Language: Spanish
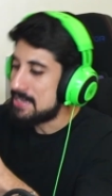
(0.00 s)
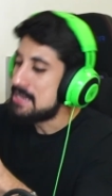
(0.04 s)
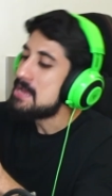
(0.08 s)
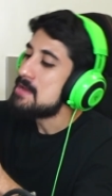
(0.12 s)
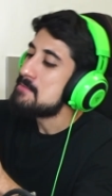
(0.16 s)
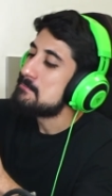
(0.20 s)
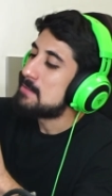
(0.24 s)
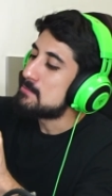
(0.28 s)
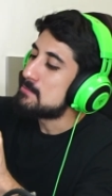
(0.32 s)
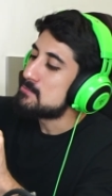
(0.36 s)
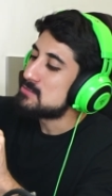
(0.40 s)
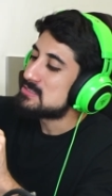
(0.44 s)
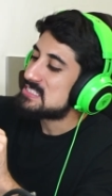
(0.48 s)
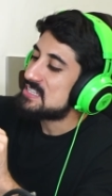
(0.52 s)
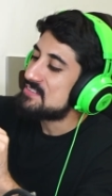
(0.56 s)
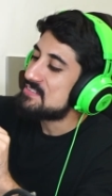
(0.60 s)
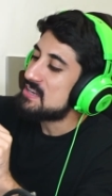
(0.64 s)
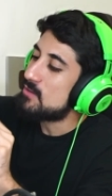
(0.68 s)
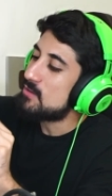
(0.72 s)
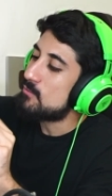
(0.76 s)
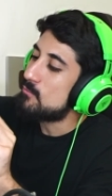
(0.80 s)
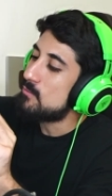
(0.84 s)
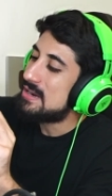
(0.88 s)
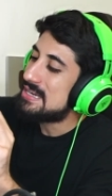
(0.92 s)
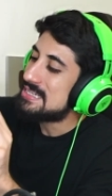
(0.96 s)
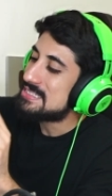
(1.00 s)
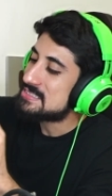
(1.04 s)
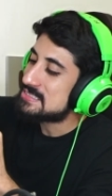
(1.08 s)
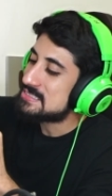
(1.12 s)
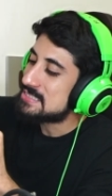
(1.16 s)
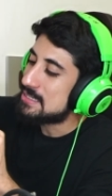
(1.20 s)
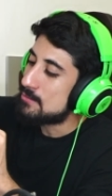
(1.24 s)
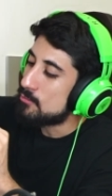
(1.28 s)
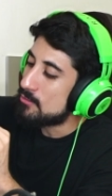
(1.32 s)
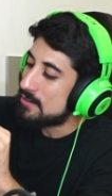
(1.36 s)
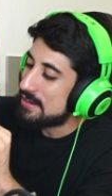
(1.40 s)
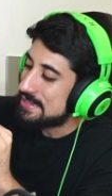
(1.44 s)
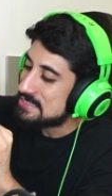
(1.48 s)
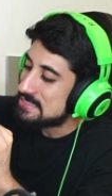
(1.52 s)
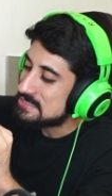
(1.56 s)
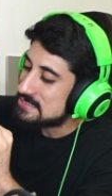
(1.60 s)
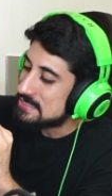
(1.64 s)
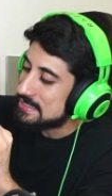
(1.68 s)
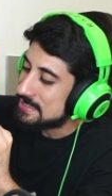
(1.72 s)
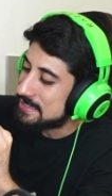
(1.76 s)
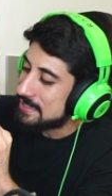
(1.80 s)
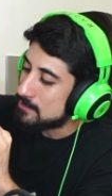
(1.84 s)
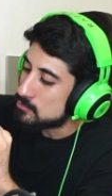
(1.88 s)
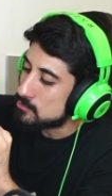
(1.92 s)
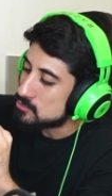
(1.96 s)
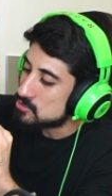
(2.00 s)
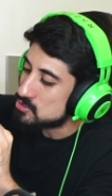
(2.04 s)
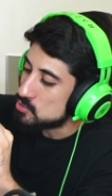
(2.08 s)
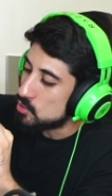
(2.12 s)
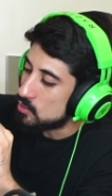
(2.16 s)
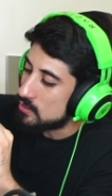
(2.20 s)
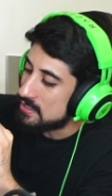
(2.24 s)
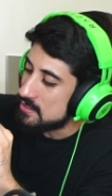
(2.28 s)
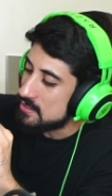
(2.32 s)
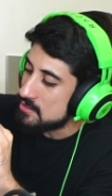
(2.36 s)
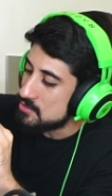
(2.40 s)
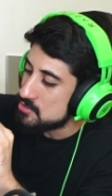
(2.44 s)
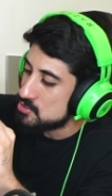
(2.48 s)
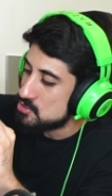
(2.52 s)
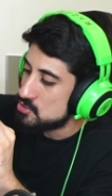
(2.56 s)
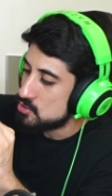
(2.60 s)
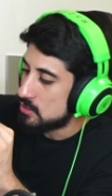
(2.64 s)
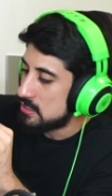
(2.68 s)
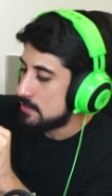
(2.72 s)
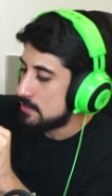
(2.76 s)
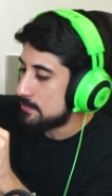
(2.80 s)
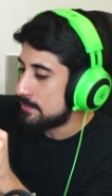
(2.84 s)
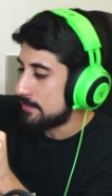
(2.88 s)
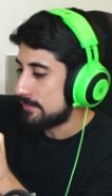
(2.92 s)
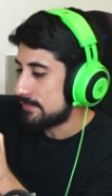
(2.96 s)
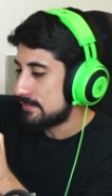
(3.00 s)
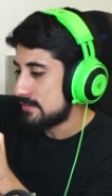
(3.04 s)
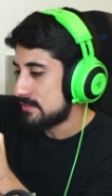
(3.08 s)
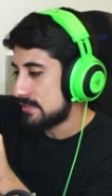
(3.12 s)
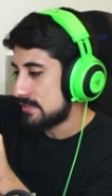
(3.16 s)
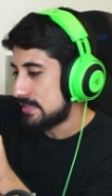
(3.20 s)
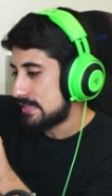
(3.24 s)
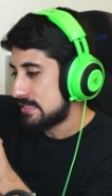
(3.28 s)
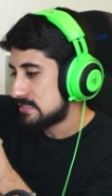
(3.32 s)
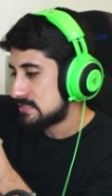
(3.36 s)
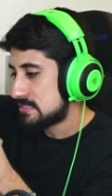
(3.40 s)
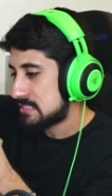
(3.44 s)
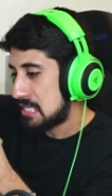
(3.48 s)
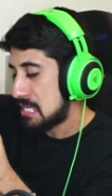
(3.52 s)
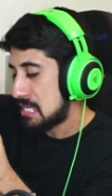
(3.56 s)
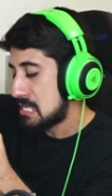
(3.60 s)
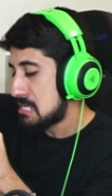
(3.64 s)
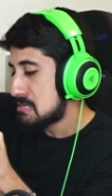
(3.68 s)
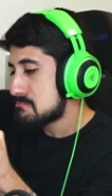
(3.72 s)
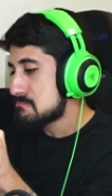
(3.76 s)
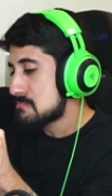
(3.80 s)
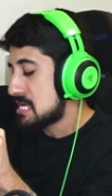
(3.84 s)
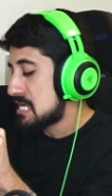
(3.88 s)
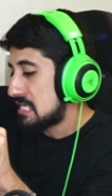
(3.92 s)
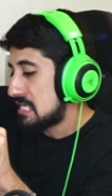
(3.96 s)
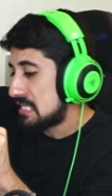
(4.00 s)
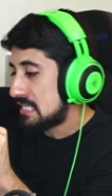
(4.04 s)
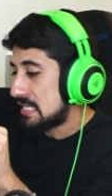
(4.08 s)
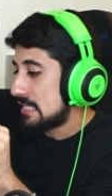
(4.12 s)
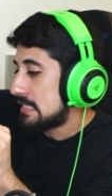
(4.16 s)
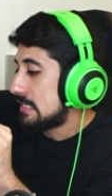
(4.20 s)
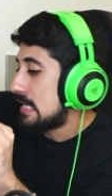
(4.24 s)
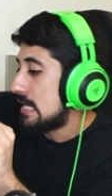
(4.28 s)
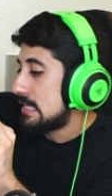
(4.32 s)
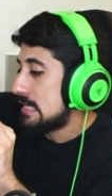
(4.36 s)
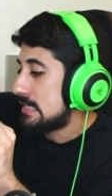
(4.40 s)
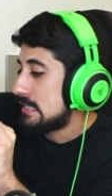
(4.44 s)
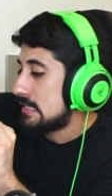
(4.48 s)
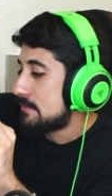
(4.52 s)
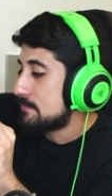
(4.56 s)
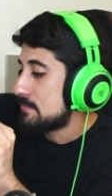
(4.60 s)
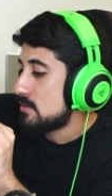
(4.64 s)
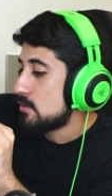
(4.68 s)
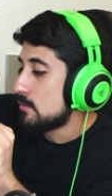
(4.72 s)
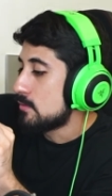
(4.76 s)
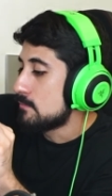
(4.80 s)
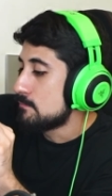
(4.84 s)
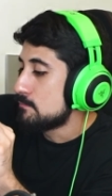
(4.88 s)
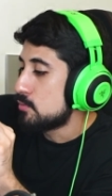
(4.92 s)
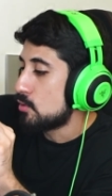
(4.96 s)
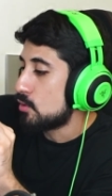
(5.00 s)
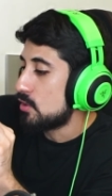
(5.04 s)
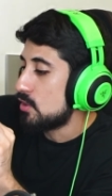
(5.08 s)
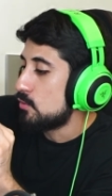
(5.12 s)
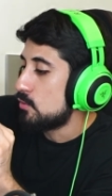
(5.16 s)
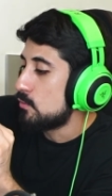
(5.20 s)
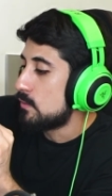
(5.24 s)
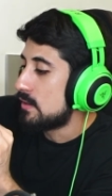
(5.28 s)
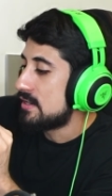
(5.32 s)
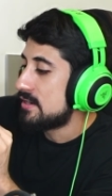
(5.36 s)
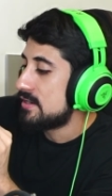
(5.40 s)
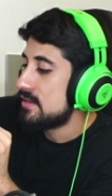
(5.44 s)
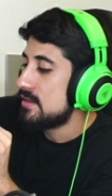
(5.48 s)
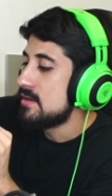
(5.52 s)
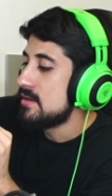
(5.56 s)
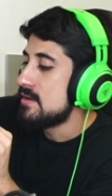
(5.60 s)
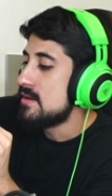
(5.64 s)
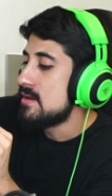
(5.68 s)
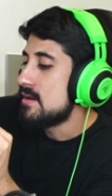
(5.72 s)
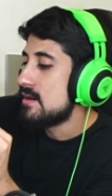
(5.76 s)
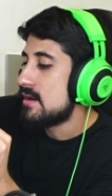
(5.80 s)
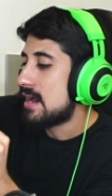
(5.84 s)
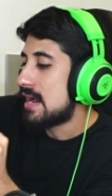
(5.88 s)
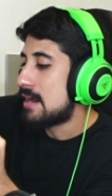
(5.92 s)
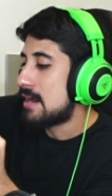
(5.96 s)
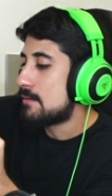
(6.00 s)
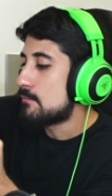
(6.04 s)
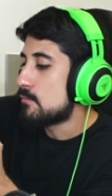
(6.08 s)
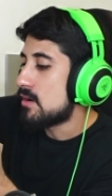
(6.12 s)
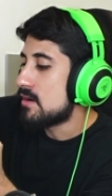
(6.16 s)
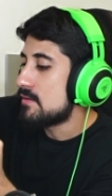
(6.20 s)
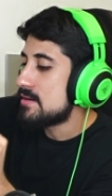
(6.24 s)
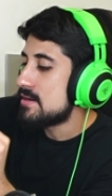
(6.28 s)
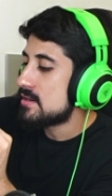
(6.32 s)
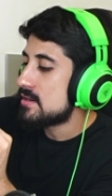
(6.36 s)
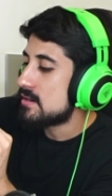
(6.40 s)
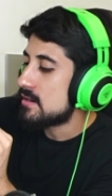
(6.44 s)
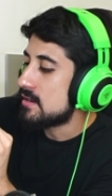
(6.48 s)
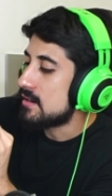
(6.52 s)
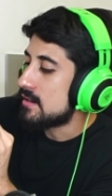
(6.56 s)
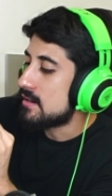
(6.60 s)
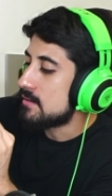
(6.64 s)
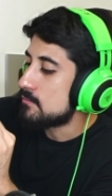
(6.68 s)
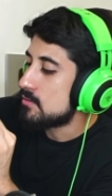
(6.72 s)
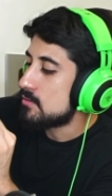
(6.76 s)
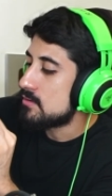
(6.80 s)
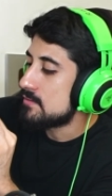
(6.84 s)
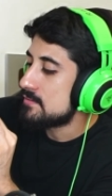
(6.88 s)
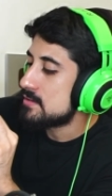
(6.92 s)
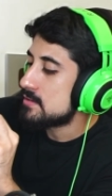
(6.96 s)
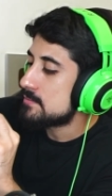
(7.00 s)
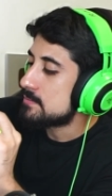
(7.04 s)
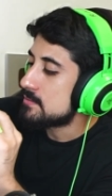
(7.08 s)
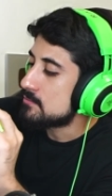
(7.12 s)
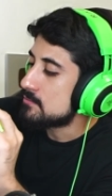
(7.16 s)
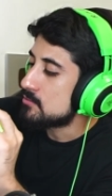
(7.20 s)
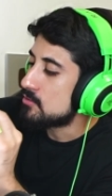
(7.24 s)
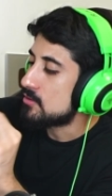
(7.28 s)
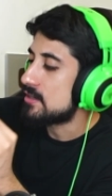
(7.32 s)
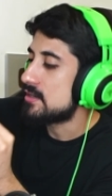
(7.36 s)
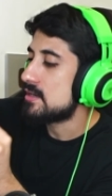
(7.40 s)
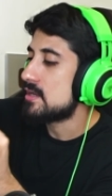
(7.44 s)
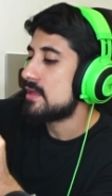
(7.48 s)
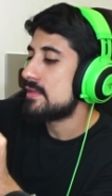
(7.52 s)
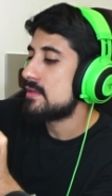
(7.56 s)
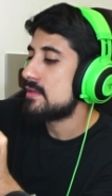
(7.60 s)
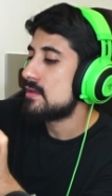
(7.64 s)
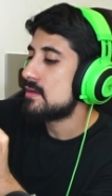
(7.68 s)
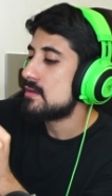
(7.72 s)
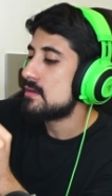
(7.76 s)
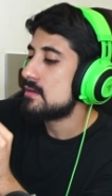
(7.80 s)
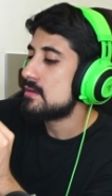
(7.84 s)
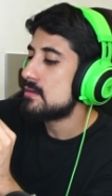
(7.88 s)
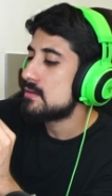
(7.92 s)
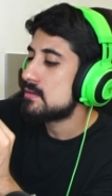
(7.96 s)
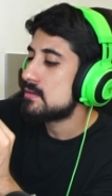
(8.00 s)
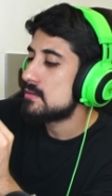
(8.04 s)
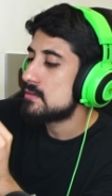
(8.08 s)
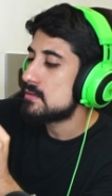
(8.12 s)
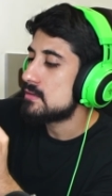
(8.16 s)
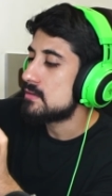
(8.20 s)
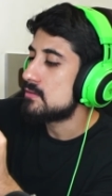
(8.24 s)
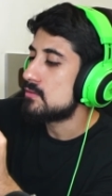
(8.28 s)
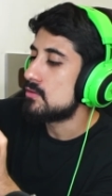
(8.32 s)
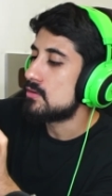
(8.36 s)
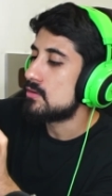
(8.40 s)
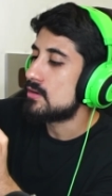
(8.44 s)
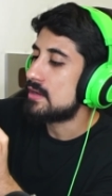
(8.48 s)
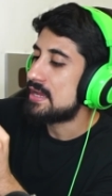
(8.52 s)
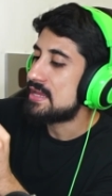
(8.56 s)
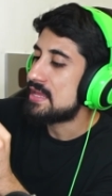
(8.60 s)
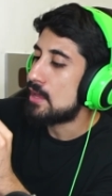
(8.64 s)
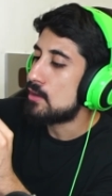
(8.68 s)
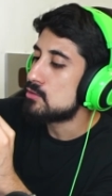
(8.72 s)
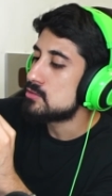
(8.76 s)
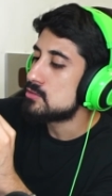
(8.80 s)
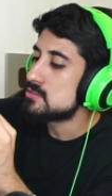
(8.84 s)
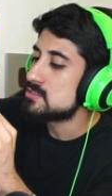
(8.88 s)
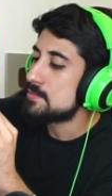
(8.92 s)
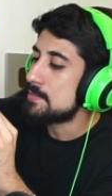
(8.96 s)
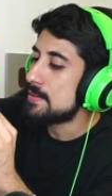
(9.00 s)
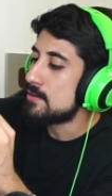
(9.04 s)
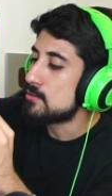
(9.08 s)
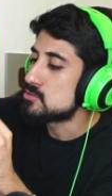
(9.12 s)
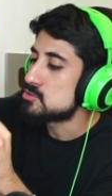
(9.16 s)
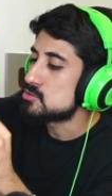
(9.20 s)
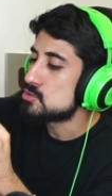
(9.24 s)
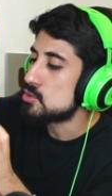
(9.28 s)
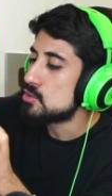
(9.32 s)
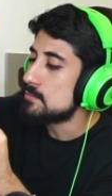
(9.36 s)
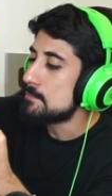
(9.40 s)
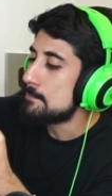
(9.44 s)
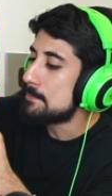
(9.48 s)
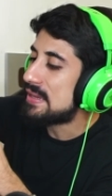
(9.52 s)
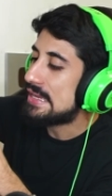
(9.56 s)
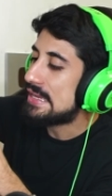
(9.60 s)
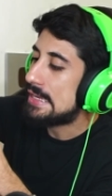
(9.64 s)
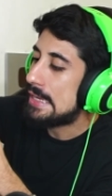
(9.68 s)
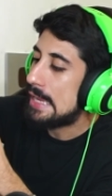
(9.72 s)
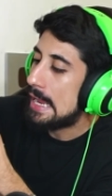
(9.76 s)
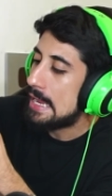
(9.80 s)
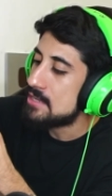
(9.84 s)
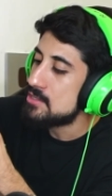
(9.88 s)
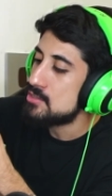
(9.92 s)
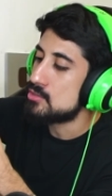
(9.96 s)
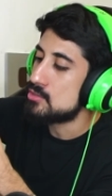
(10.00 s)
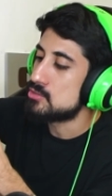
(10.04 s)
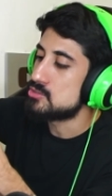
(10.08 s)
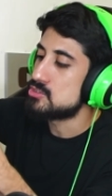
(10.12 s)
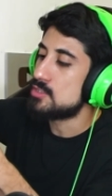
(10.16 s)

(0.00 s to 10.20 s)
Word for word: Vamos a ver cuál sabor es el que nos toca. Yo la verdad es que el que caiga me da un poco igual, ¿eh? Vamos a ver, vamos a ver. Primero que nada... Ok, ya los veo. Son pequeños.